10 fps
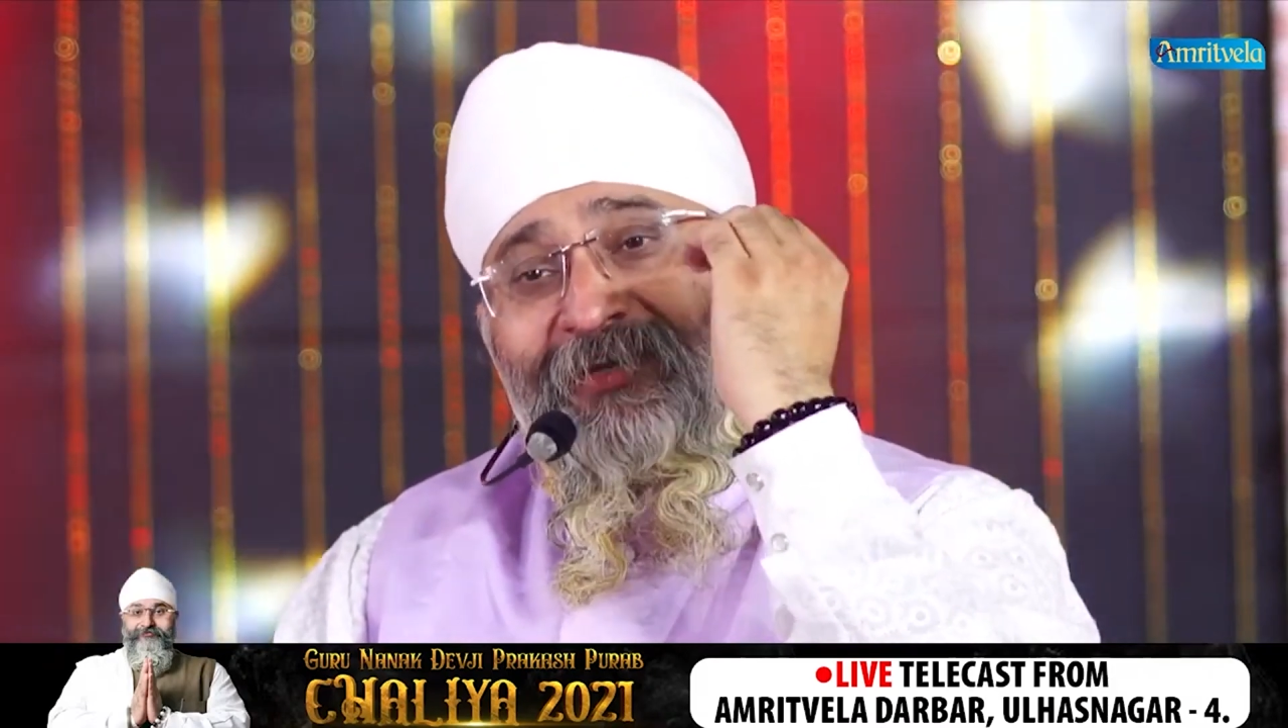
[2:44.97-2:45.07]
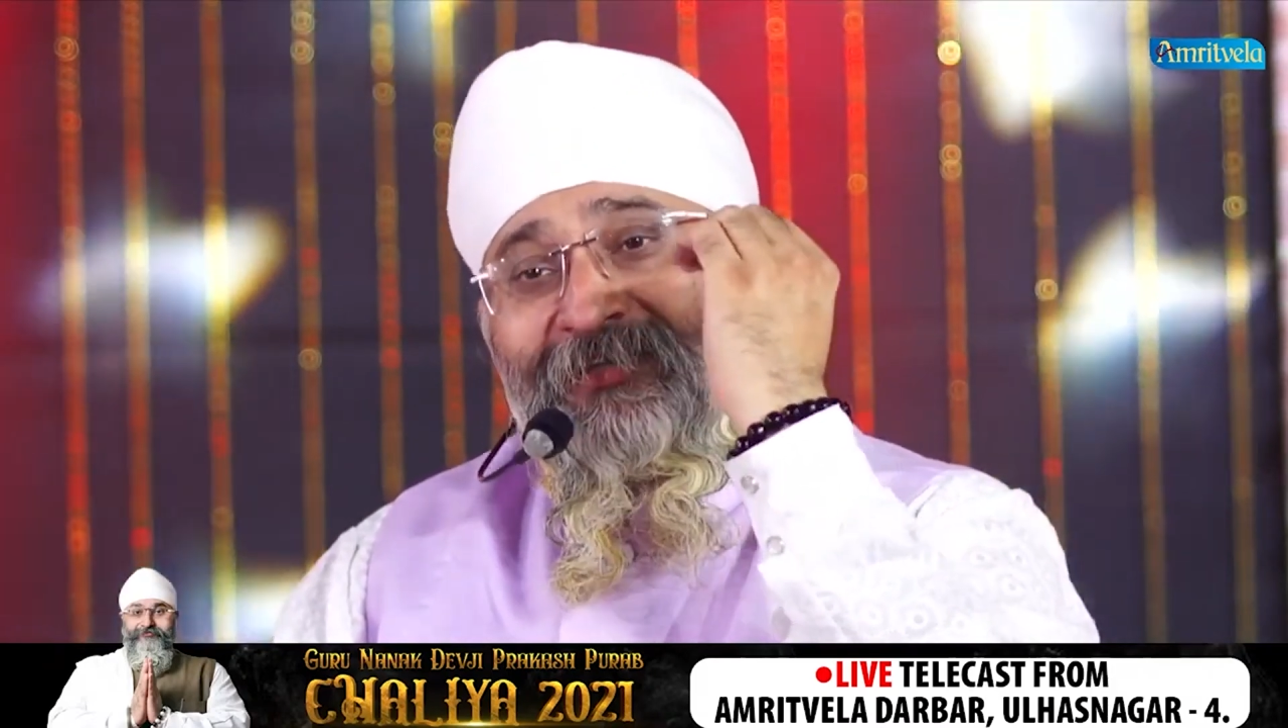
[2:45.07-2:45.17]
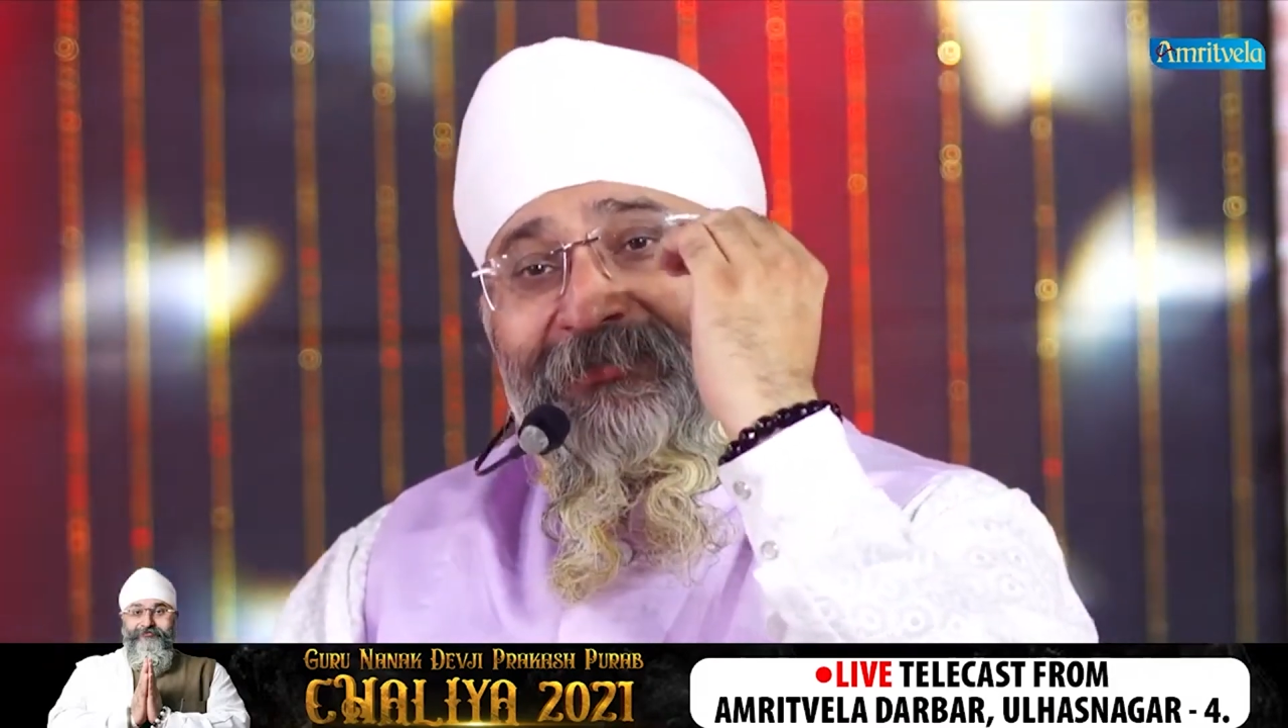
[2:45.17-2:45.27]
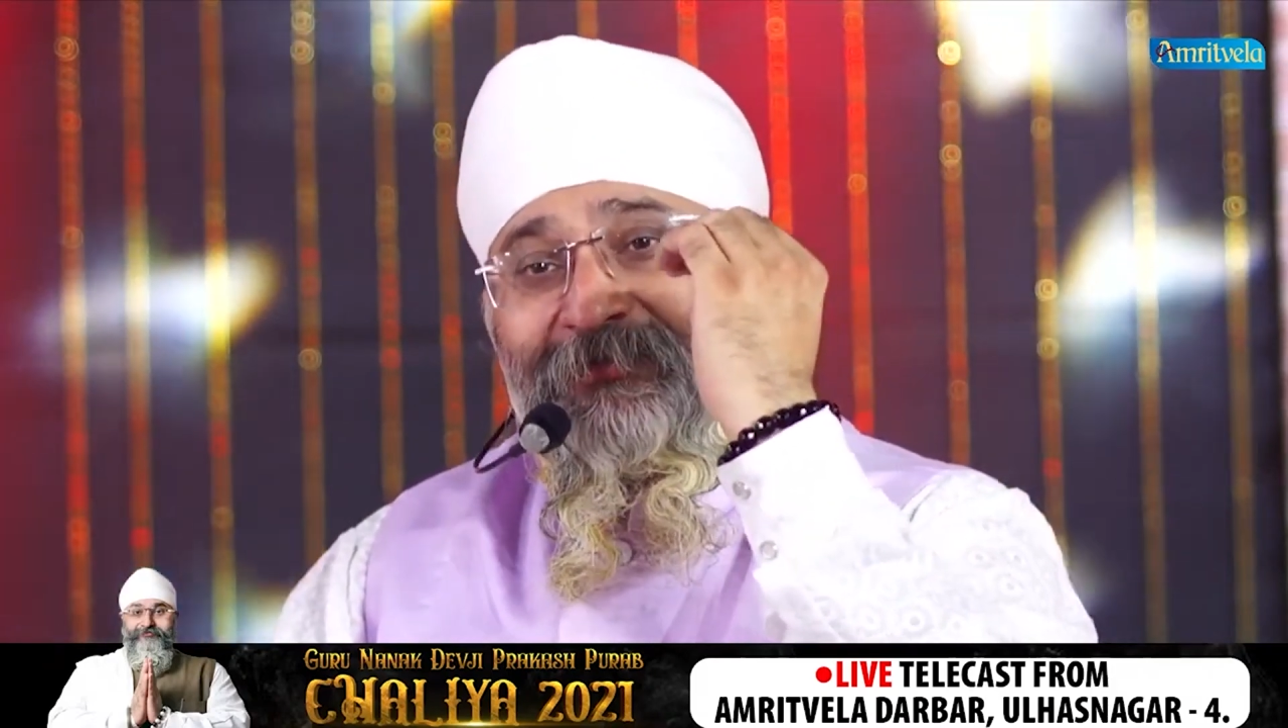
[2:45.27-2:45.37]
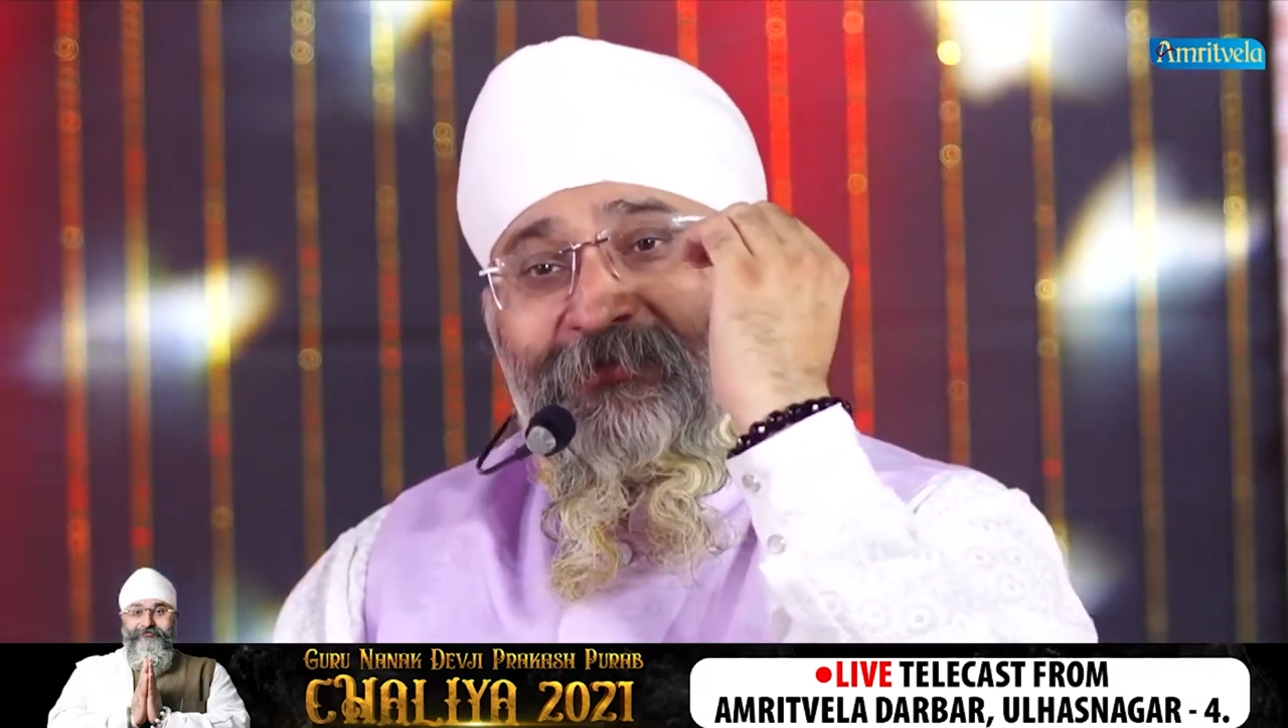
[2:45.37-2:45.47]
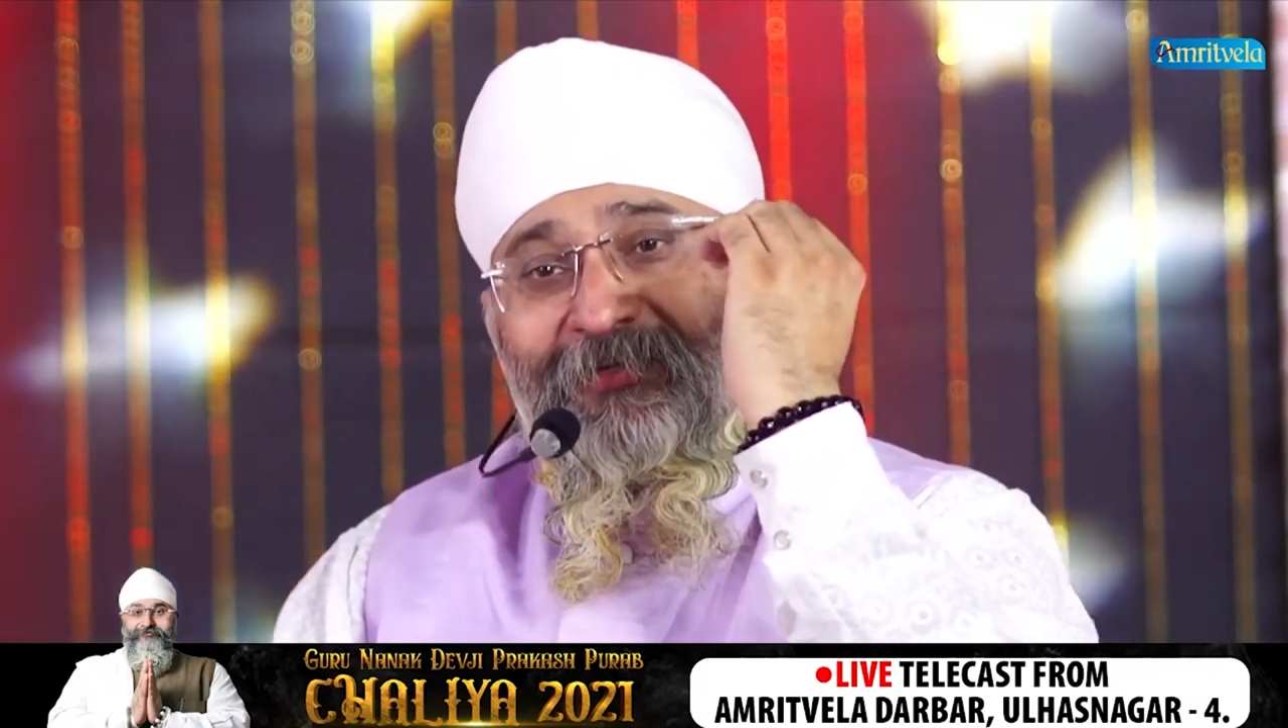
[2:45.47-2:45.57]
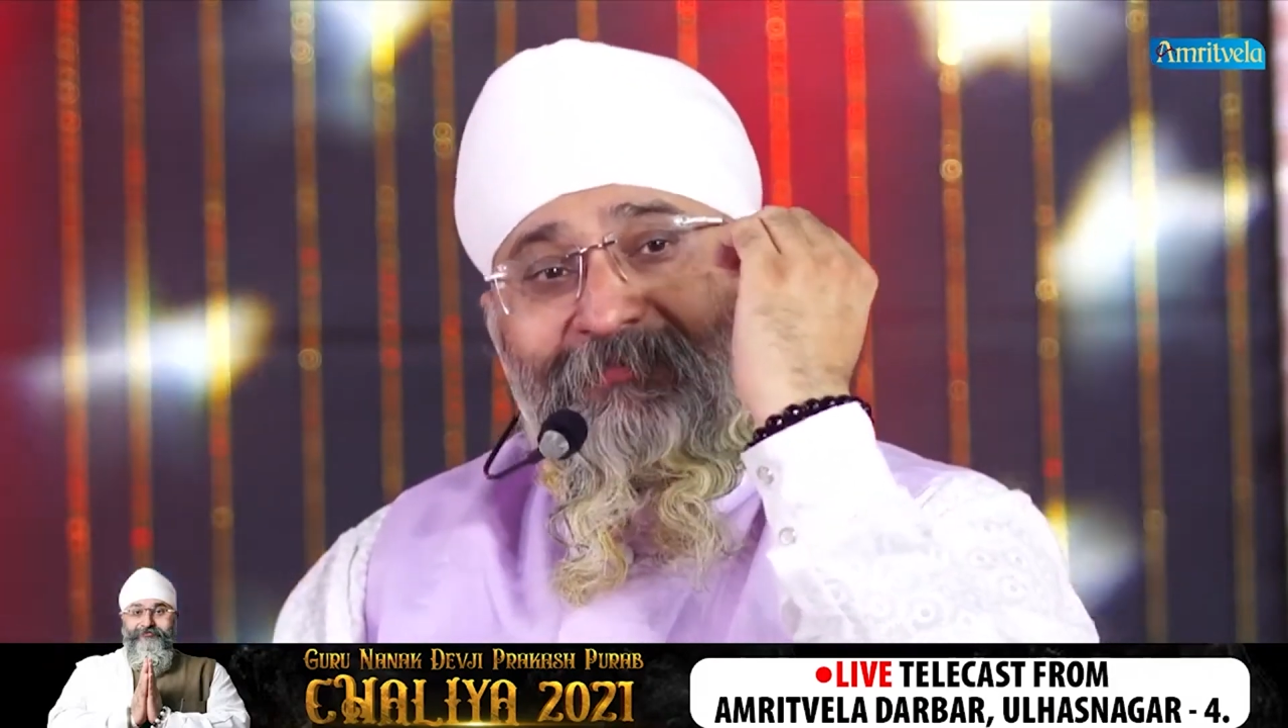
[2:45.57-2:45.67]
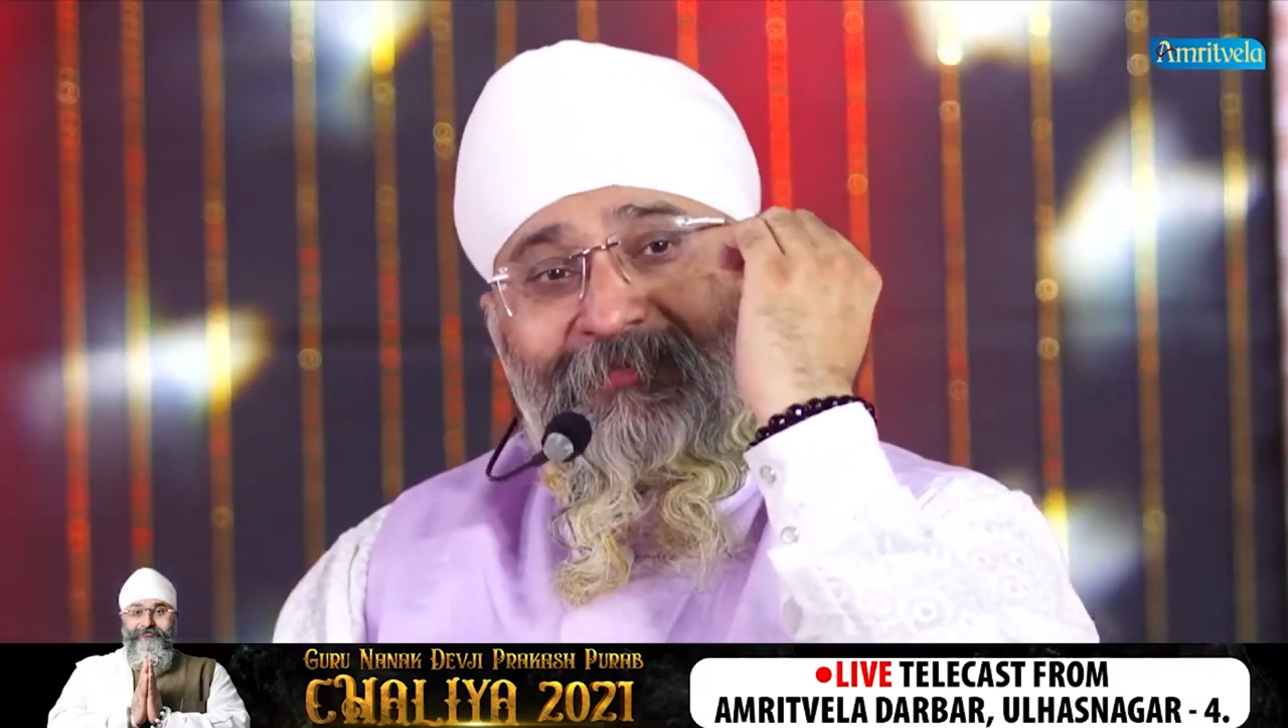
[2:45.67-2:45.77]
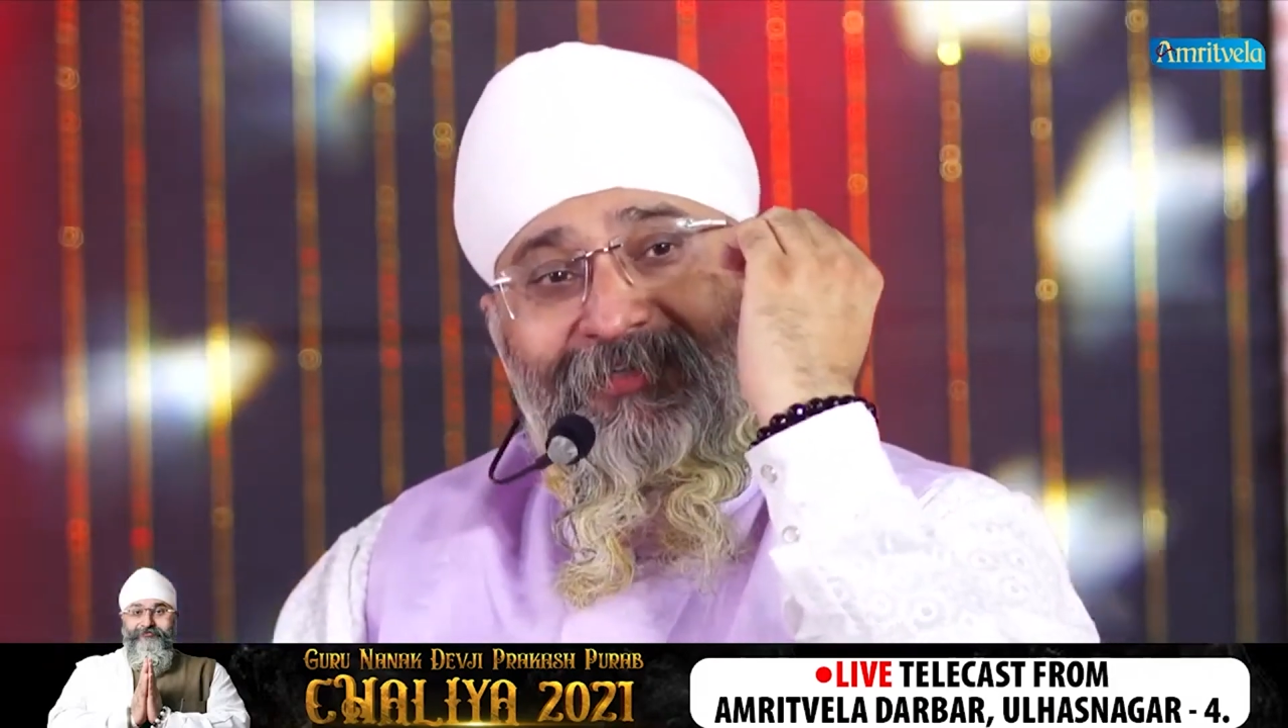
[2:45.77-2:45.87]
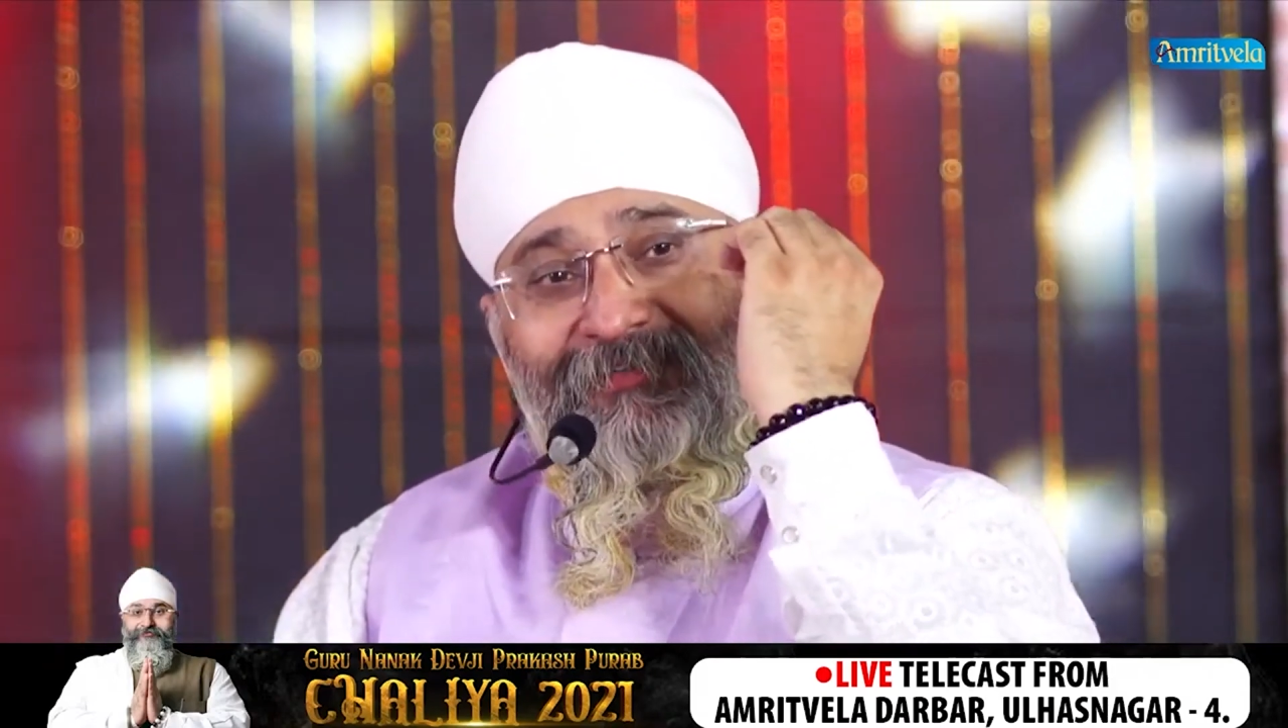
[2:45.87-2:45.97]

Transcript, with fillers: राजी हो गया मन